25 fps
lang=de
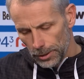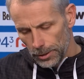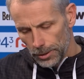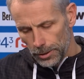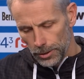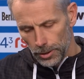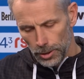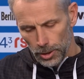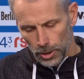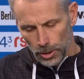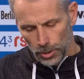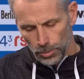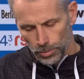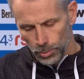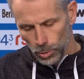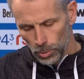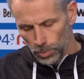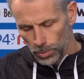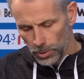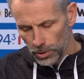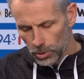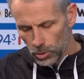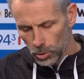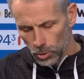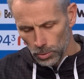äh,
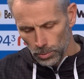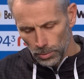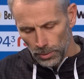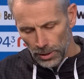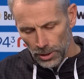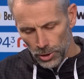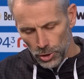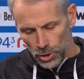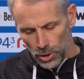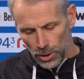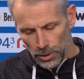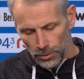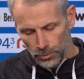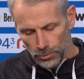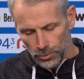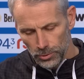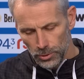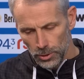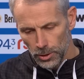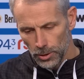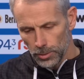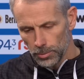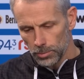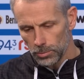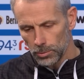Publikum, Mannschaft,
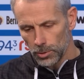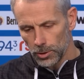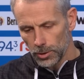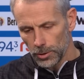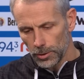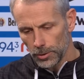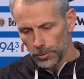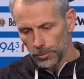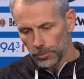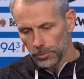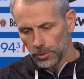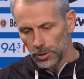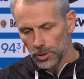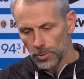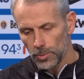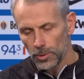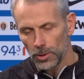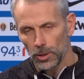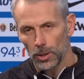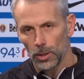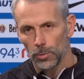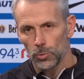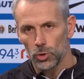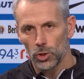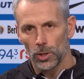ähm, äh, was man
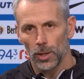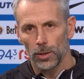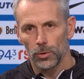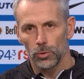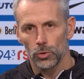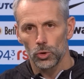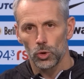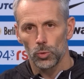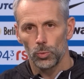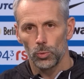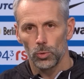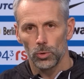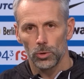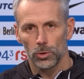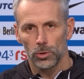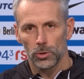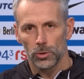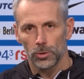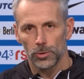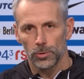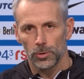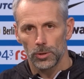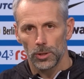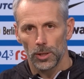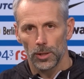dann im Stadion spürt,
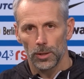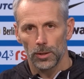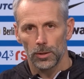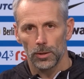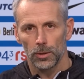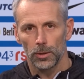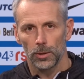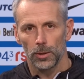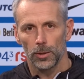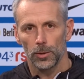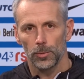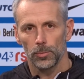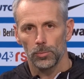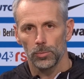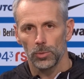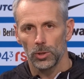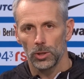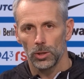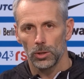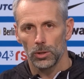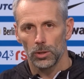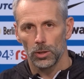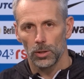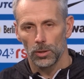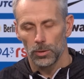dann äh, bin
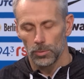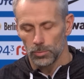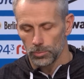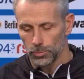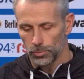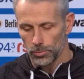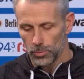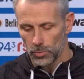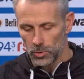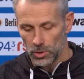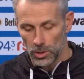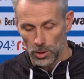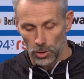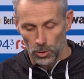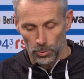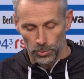ich da sehr